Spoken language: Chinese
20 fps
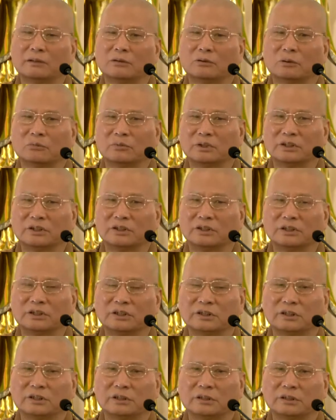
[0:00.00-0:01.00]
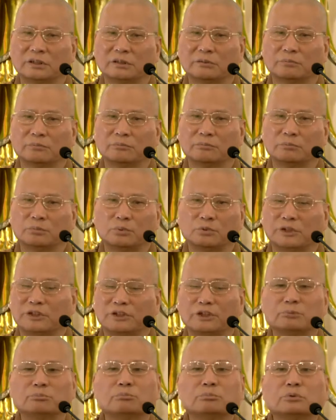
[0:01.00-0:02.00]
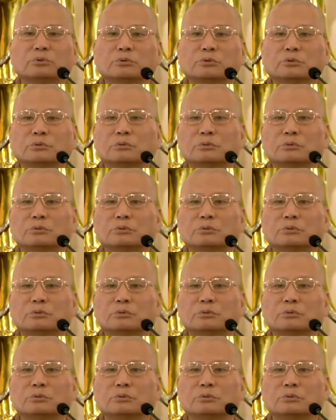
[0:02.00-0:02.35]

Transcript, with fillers: 我们自己也不会进步。